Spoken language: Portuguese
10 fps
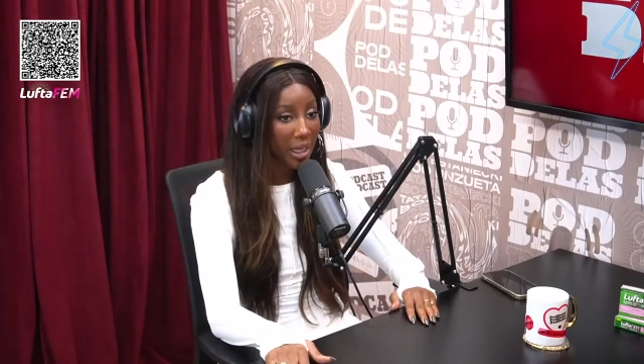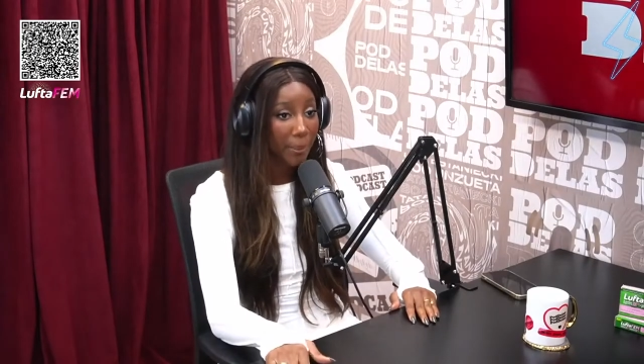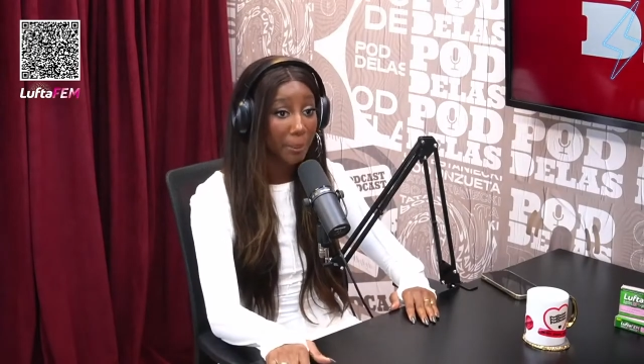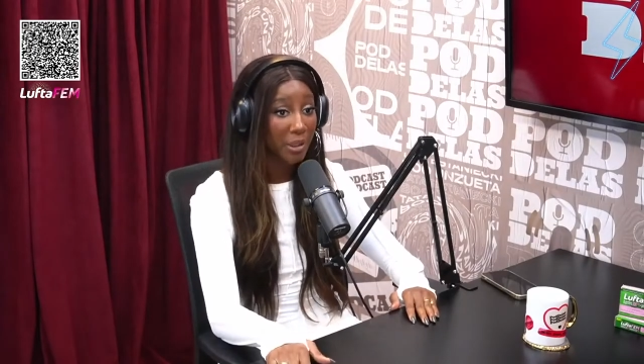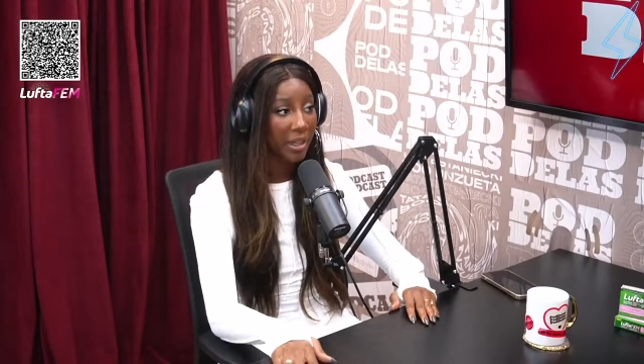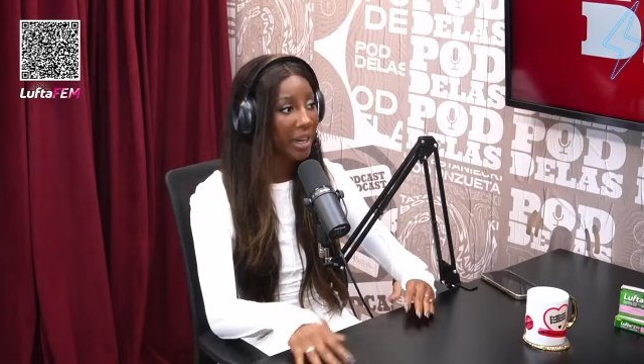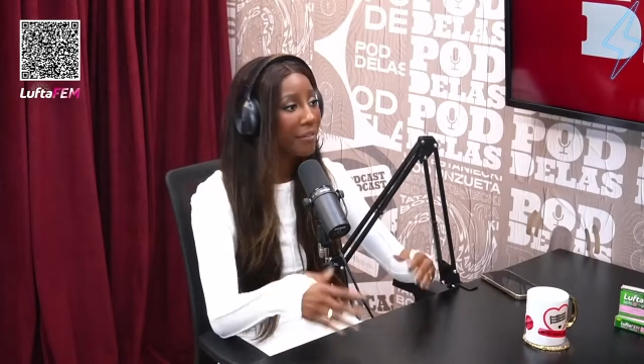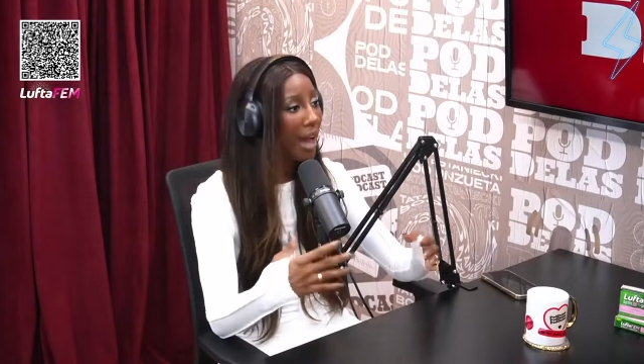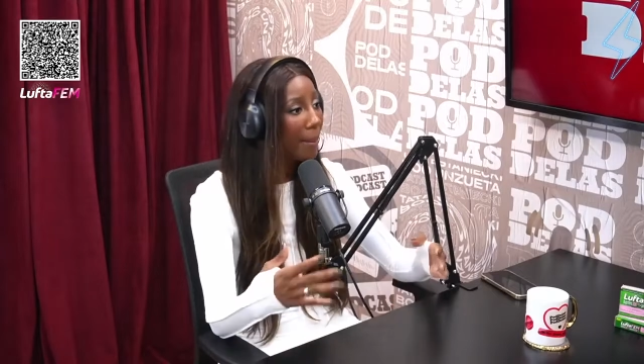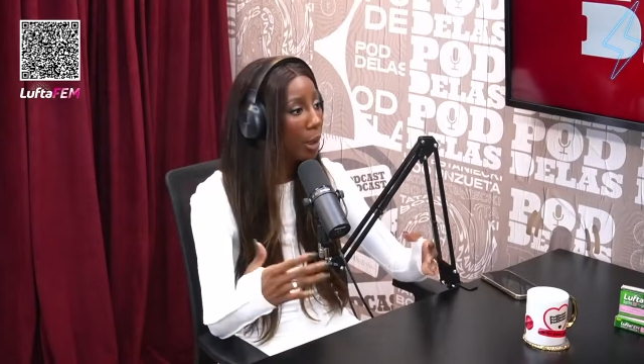né? Pra poder
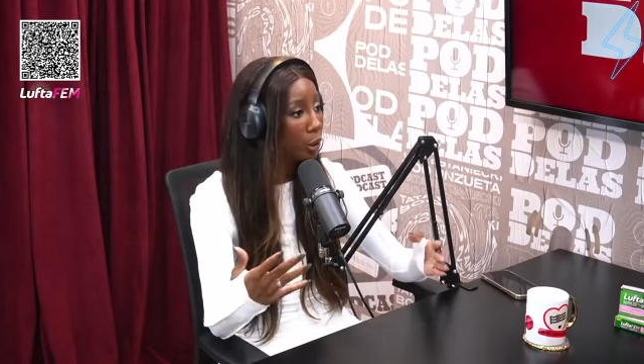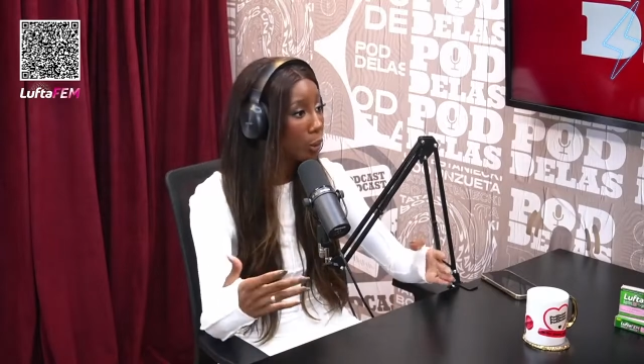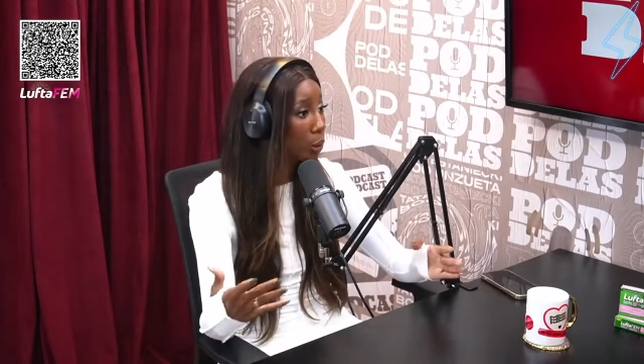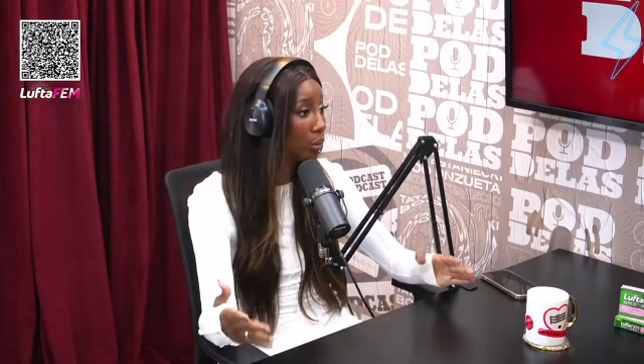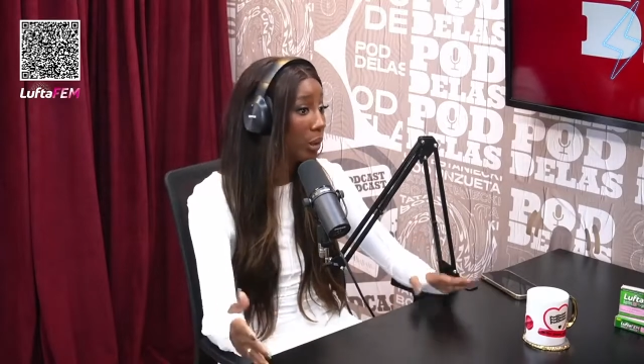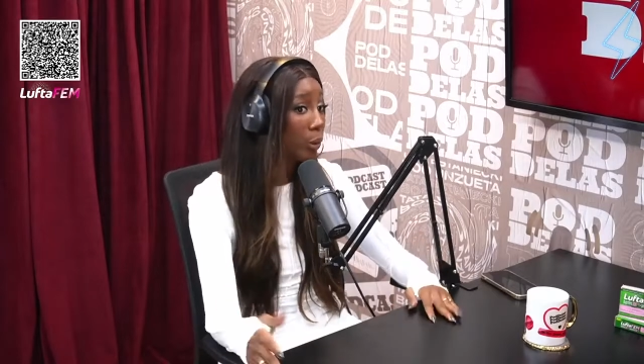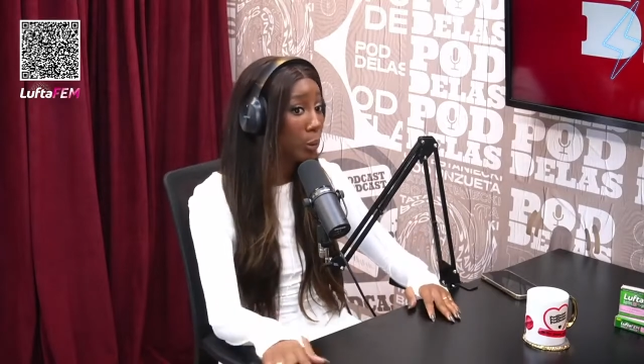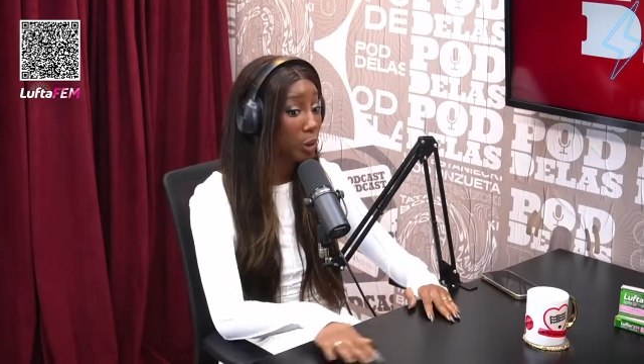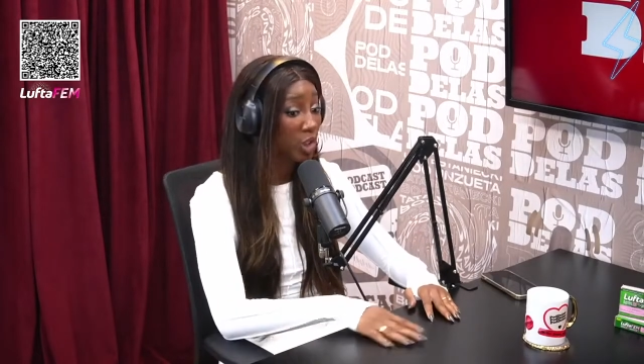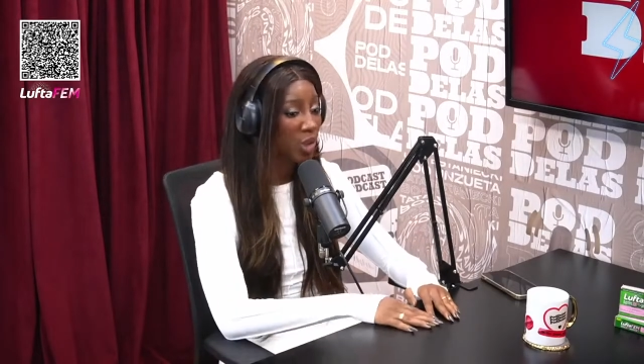gravar melhor os meus conteúdos,
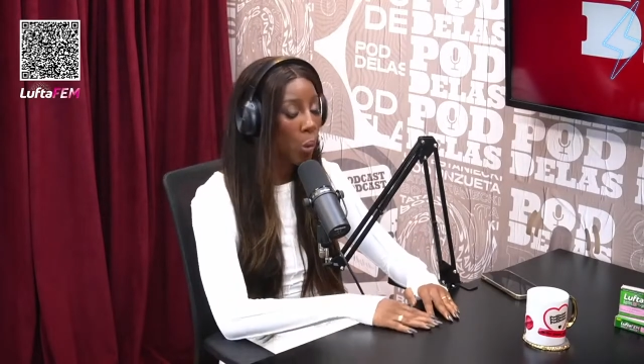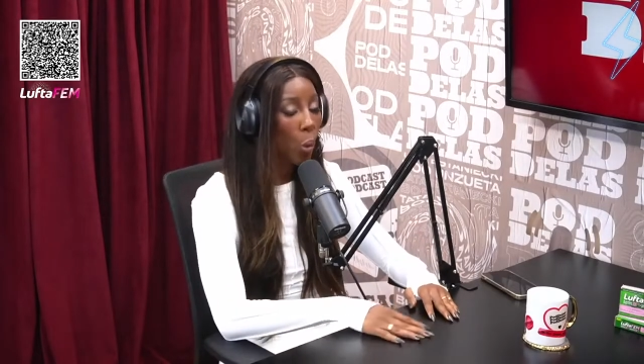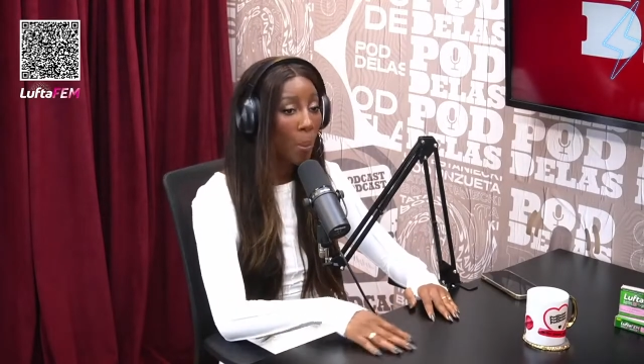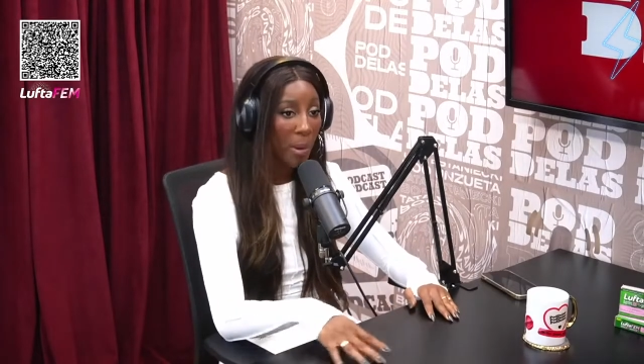porque eu só tinha o um,